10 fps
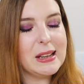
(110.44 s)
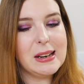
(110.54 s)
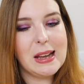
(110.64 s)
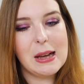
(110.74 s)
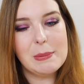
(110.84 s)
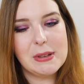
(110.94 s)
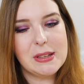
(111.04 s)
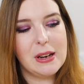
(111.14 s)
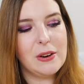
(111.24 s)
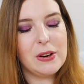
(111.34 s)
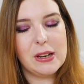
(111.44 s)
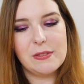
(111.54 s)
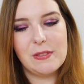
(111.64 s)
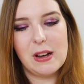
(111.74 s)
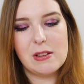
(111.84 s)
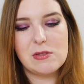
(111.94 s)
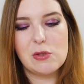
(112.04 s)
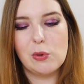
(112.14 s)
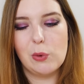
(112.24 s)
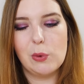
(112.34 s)
Dann habe ich hier auch
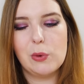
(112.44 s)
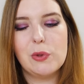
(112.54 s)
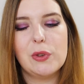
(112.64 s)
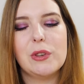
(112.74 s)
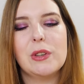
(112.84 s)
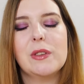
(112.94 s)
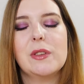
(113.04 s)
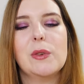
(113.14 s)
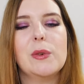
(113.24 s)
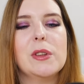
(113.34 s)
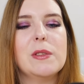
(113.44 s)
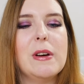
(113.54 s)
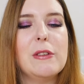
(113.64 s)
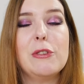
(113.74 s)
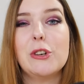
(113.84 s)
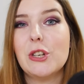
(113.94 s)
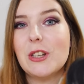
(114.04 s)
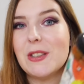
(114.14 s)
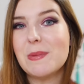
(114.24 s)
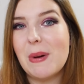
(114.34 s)
etwas Größeres und zwar von
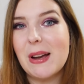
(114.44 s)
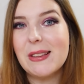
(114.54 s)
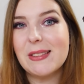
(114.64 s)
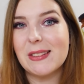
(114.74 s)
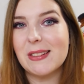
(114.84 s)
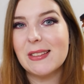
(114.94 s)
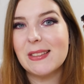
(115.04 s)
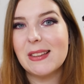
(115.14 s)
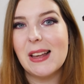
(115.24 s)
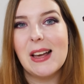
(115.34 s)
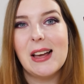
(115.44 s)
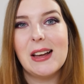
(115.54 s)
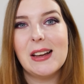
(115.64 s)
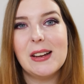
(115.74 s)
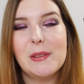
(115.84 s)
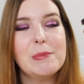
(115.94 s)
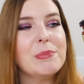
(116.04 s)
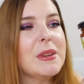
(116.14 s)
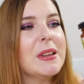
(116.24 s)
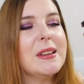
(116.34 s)
Just Spices.
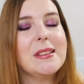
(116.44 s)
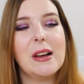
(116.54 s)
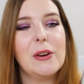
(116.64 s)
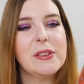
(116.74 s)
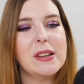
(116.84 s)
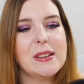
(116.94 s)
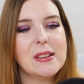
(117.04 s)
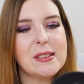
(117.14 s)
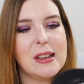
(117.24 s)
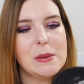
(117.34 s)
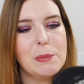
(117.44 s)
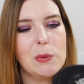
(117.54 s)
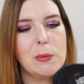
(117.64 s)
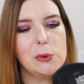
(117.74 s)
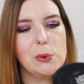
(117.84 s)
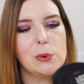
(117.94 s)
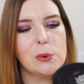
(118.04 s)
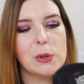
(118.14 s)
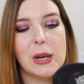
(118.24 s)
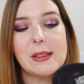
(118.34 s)
Ähm, ist auch sehr interessant.
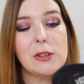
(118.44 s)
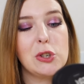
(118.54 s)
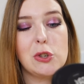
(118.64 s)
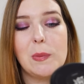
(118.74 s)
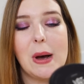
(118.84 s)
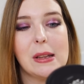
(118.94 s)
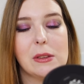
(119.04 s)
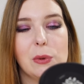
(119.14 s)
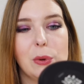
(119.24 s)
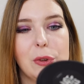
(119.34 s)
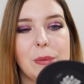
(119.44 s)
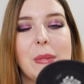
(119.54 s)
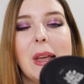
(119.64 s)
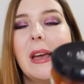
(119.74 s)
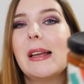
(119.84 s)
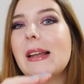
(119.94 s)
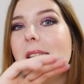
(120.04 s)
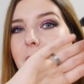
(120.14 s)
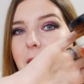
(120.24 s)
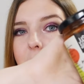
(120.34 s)
Pomodoro, klassische Tomatensauce.
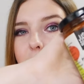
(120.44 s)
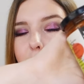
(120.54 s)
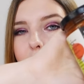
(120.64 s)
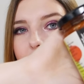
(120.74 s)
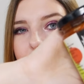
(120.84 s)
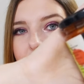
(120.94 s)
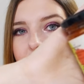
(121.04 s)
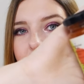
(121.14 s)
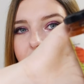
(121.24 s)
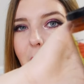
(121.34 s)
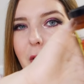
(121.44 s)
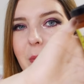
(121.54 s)
Das finde ich super, weil